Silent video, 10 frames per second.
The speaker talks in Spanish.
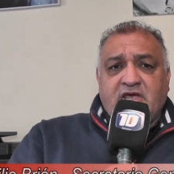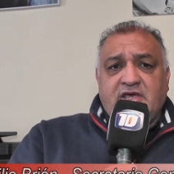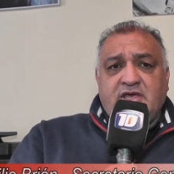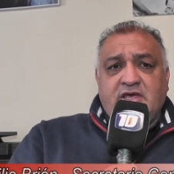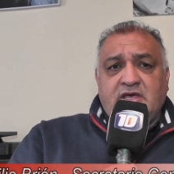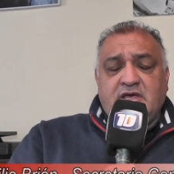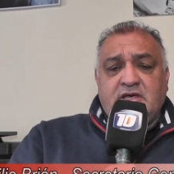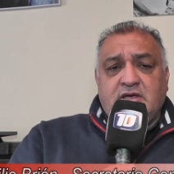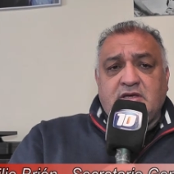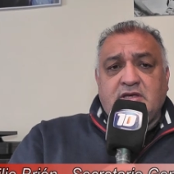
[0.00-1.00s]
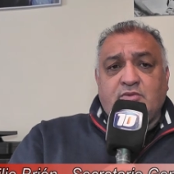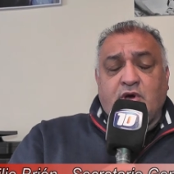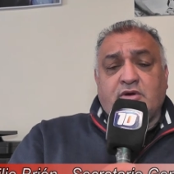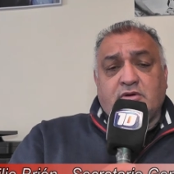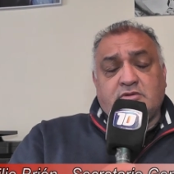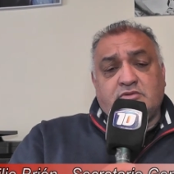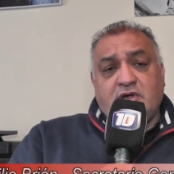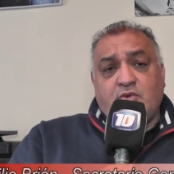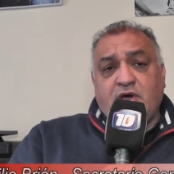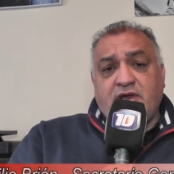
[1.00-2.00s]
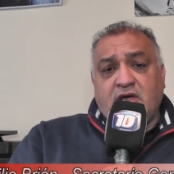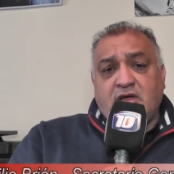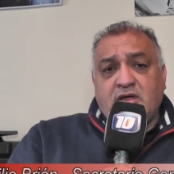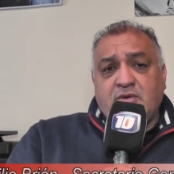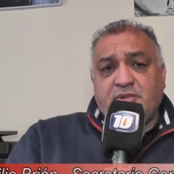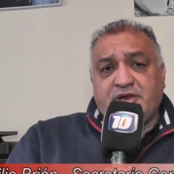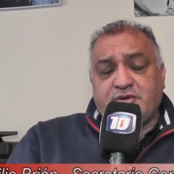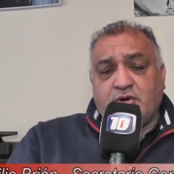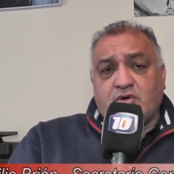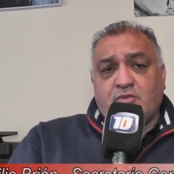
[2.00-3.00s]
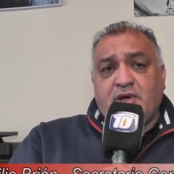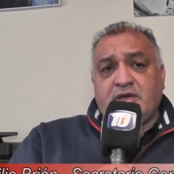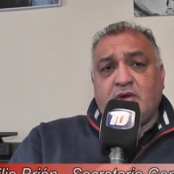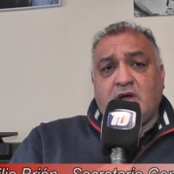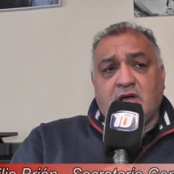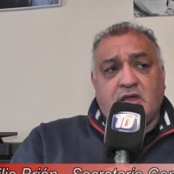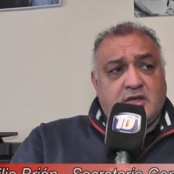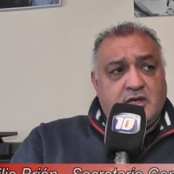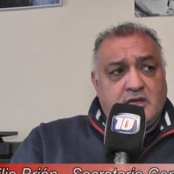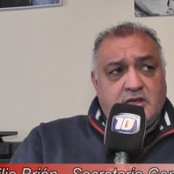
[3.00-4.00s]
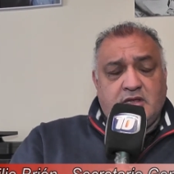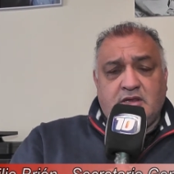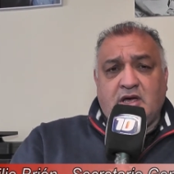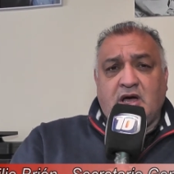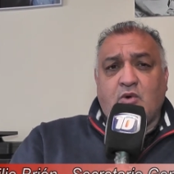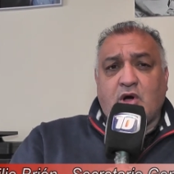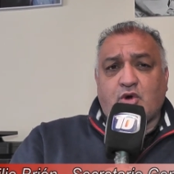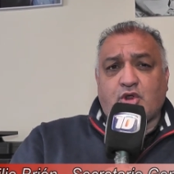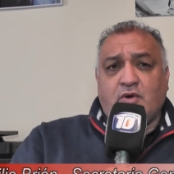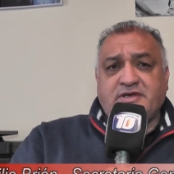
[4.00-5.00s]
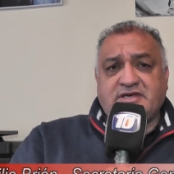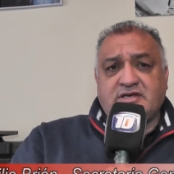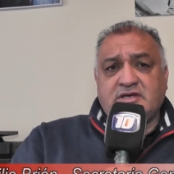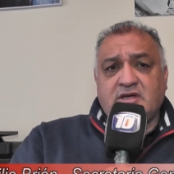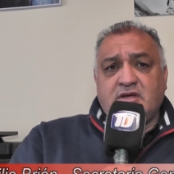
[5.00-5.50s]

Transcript: Y, bueno, una buena para todos los compañeros acá de, Aguas Cordobesas.